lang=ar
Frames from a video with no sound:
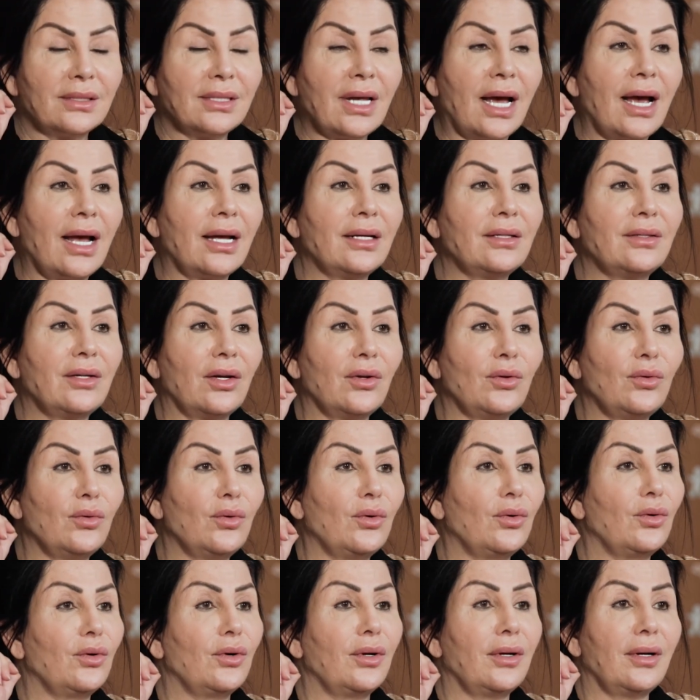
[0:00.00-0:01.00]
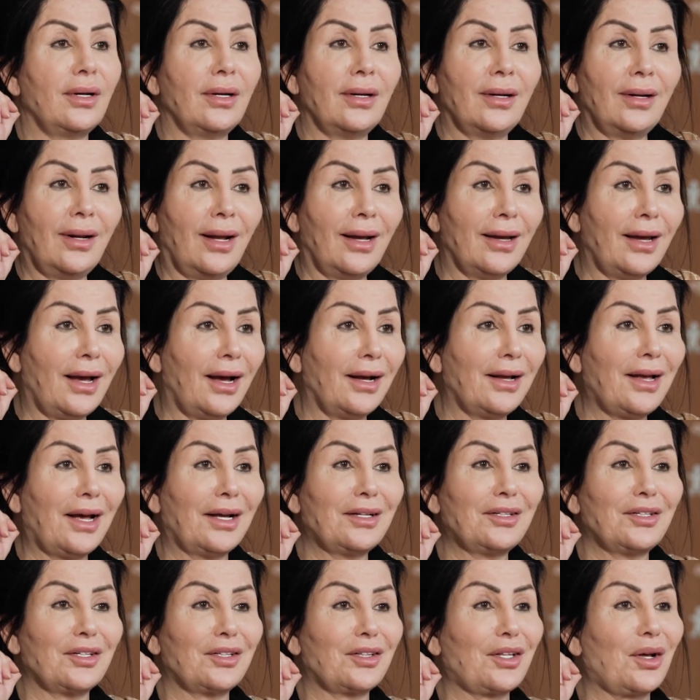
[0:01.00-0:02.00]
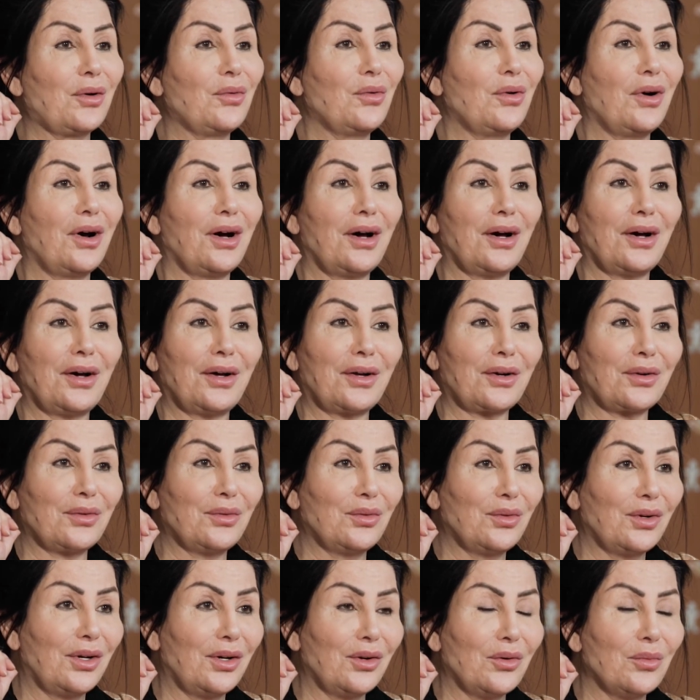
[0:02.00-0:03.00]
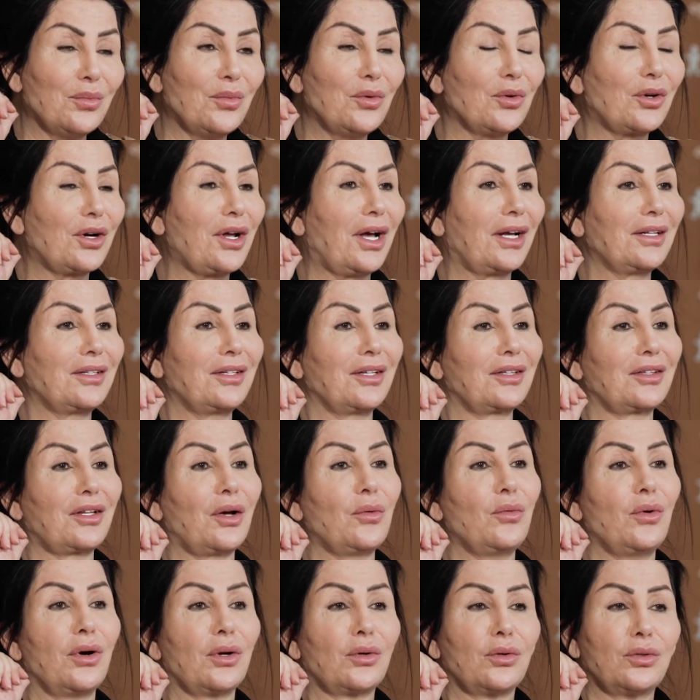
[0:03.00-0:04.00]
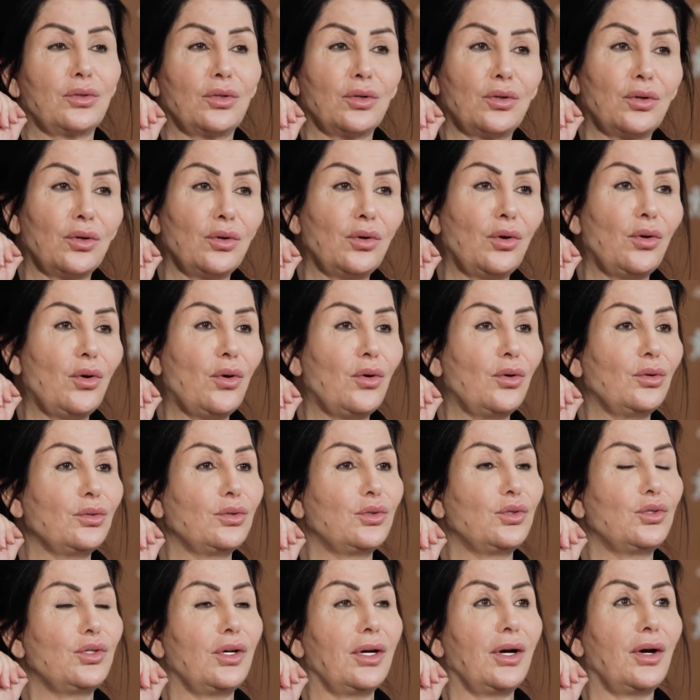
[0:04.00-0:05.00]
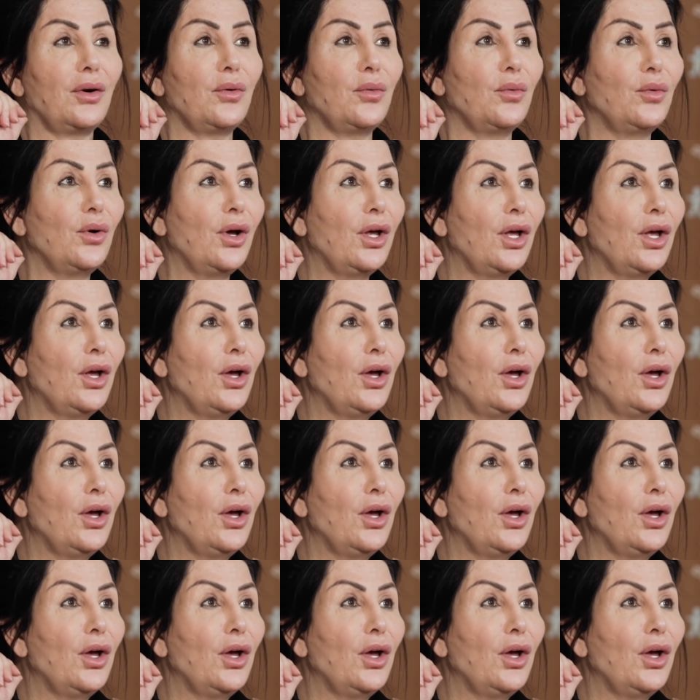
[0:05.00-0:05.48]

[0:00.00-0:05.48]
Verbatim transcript: زائد انه الحياه قاعده تتطور والامور قاعده تتطور والتكنولوجيا